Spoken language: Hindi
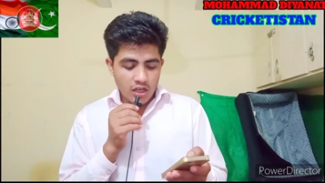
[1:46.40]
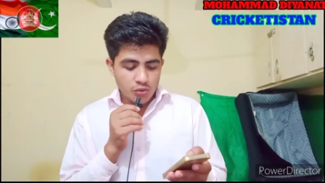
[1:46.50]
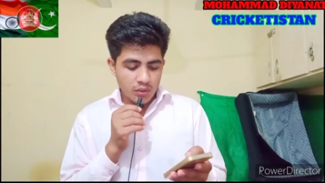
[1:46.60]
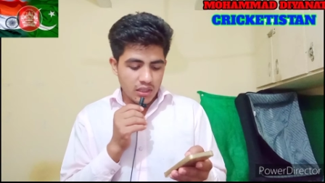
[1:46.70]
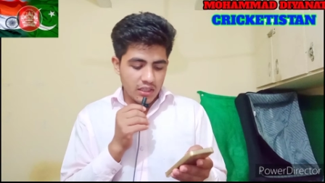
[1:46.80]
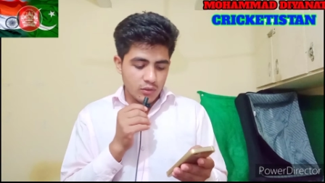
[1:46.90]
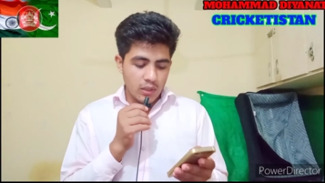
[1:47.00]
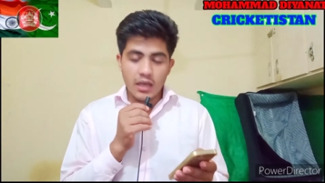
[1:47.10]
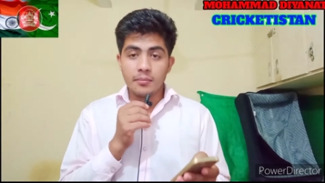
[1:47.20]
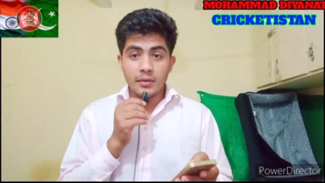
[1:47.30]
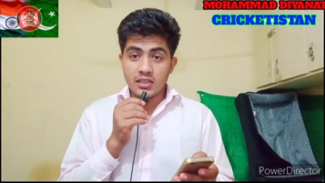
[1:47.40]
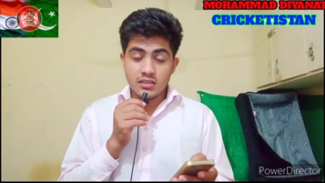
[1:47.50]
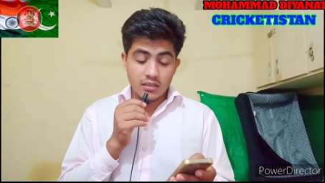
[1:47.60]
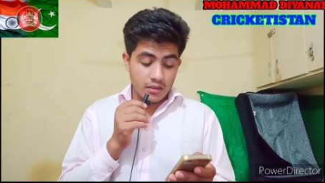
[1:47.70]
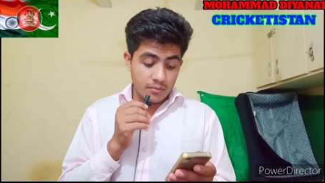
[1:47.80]
अश्विन ने जो है
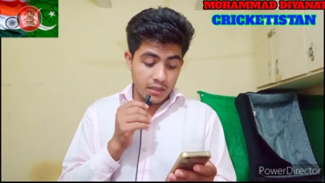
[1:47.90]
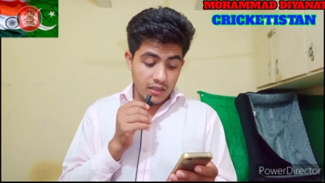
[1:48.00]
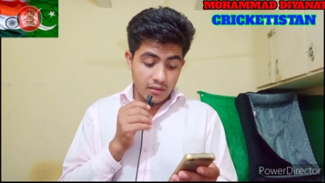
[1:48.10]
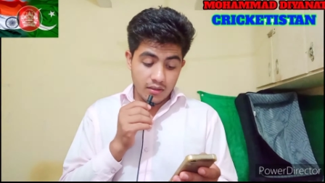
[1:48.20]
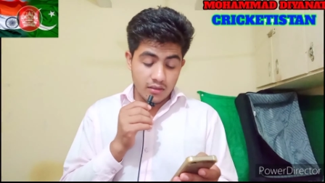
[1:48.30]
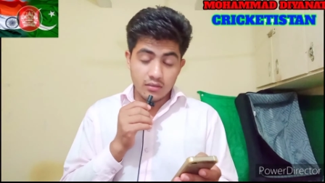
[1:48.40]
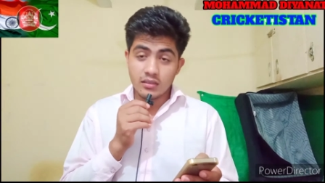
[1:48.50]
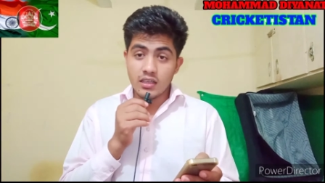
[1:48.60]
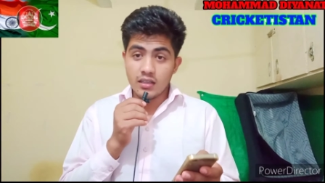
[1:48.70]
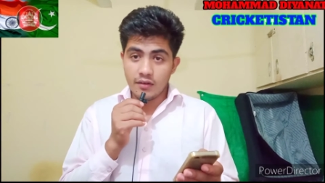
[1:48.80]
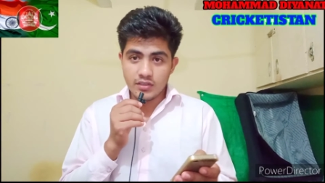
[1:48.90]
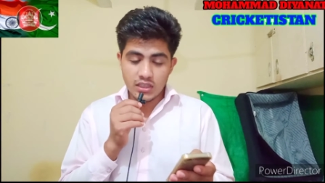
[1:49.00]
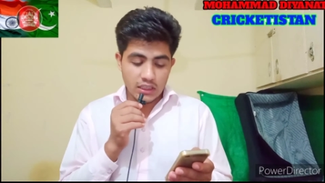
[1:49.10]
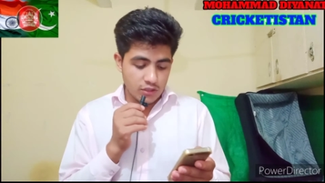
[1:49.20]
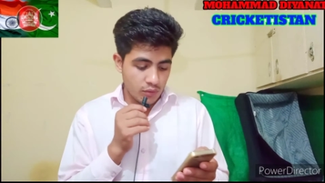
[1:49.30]
महिंद्र इनके
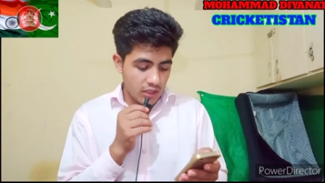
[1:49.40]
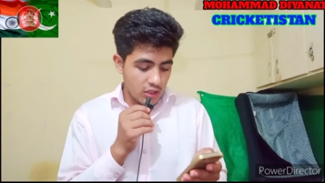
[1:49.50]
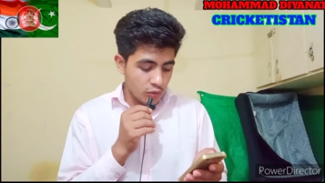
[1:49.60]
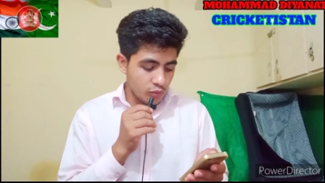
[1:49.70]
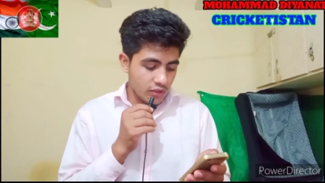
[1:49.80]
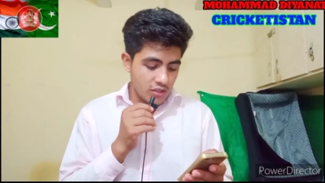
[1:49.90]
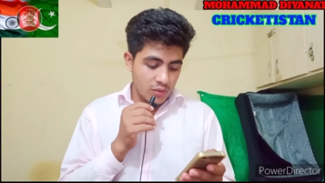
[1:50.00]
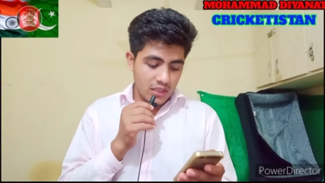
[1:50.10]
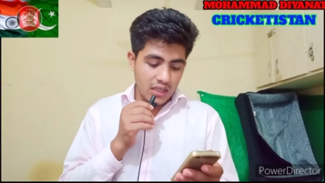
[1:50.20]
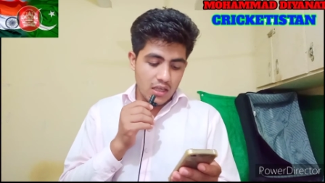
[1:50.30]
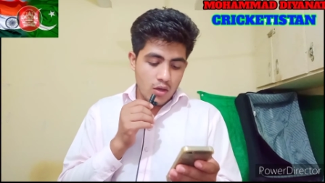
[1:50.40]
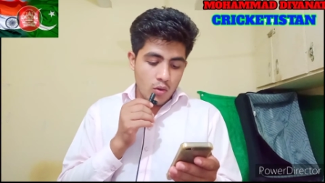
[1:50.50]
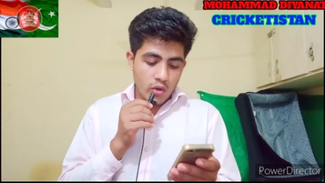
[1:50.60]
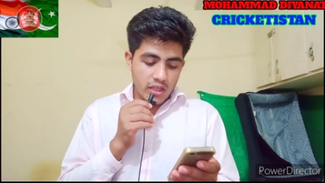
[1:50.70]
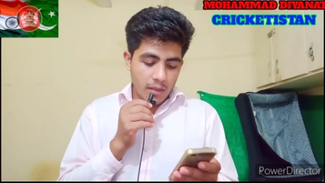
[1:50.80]
रविचंद्र अश्विन नहीं जो दूसरे अश्विन है
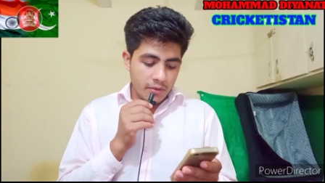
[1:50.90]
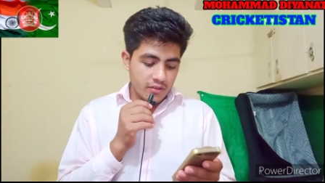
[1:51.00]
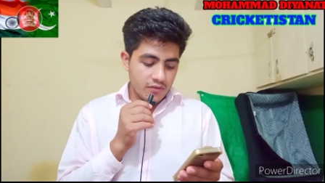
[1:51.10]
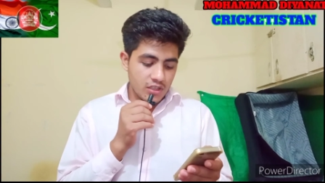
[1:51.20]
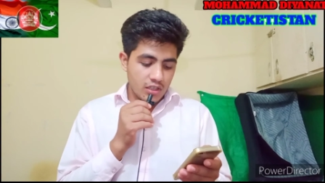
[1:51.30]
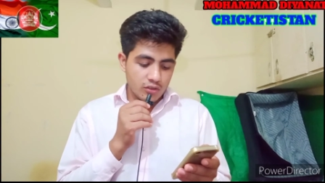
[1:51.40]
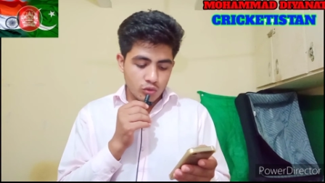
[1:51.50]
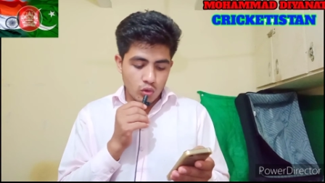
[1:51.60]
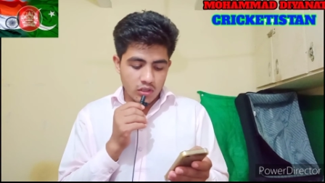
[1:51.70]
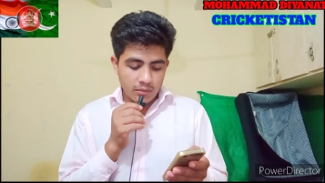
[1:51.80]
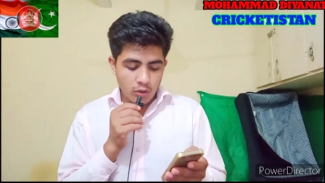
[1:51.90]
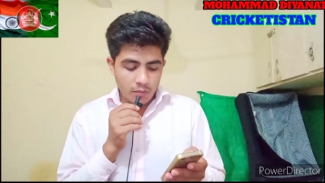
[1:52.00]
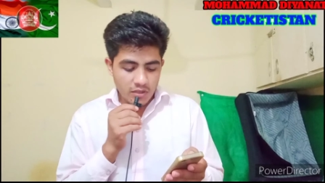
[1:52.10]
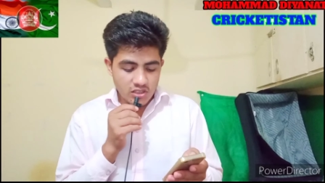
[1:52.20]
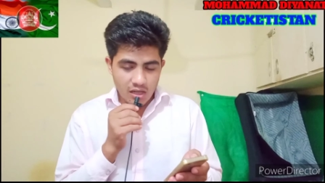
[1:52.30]
उन्होंने यहाँ पर सिर्फ छः रन स्कोर किए
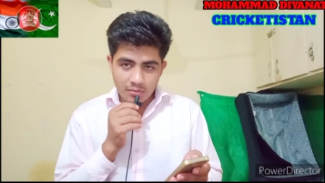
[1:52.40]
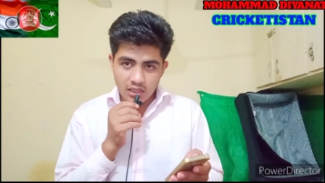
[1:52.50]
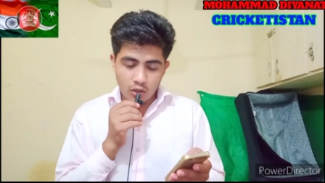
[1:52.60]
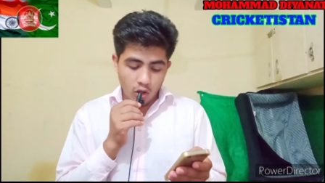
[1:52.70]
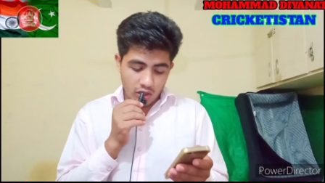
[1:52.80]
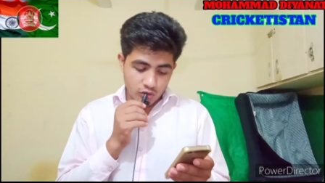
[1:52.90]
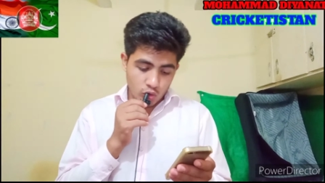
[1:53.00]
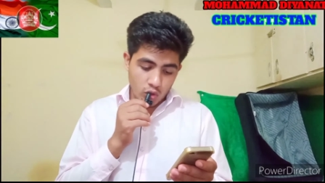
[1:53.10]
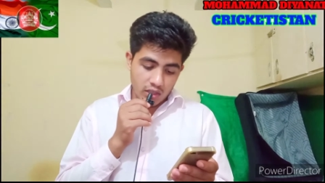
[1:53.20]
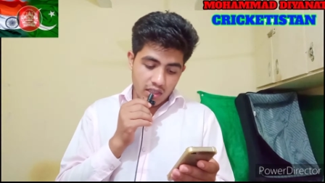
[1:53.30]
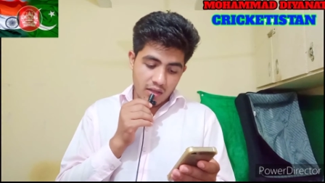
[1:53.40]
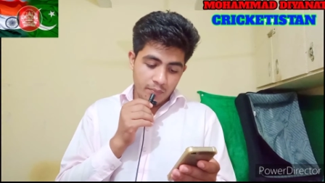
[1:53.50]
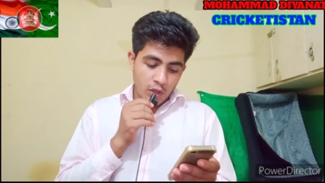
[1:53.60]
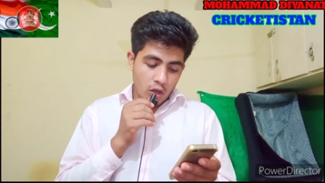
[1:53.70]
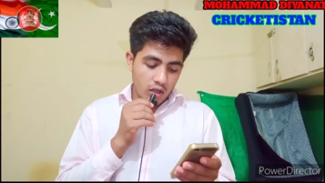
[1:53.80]
मोहम्मद शामी ने नौ रन स्कोर किए
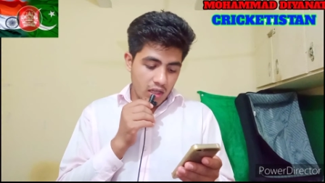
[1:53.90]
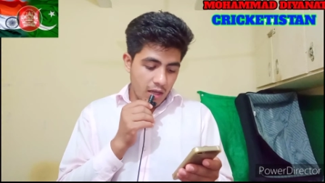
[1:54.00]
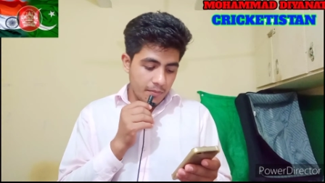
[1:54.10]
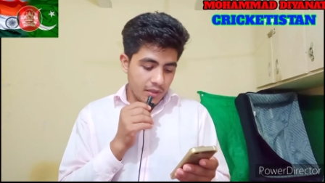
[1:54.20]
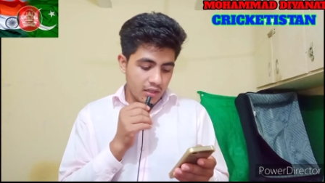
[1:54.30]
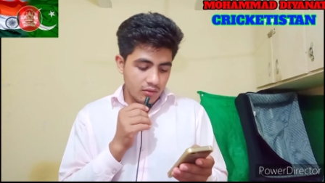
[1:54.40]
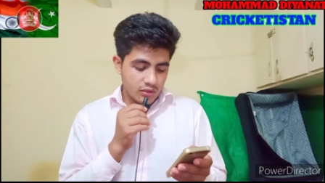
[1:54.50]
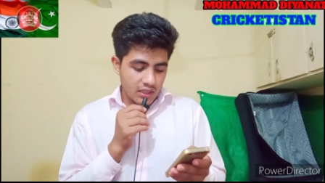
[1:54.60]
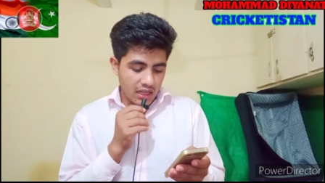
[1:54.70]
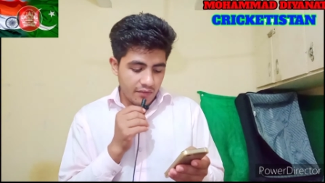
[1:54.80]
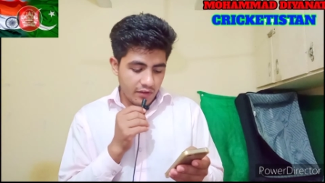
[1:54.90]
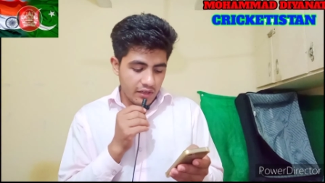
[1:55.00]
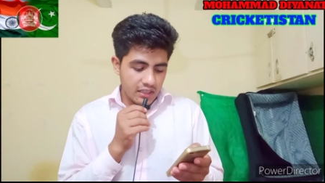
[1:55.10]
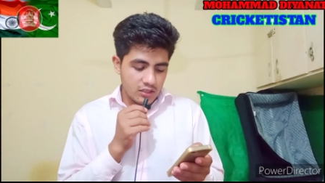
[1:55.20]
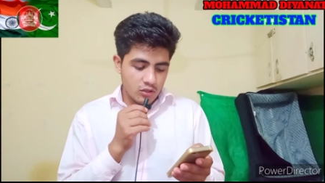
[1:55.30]
और यहाँ पर उसके अलावा
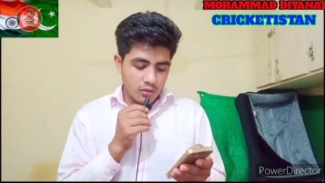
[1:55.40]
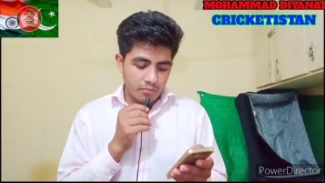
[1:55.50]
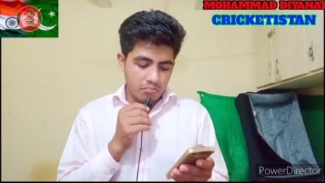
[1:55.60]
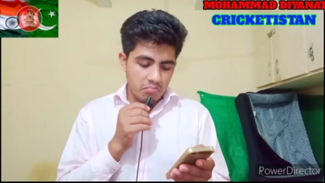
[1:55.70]
रैली जो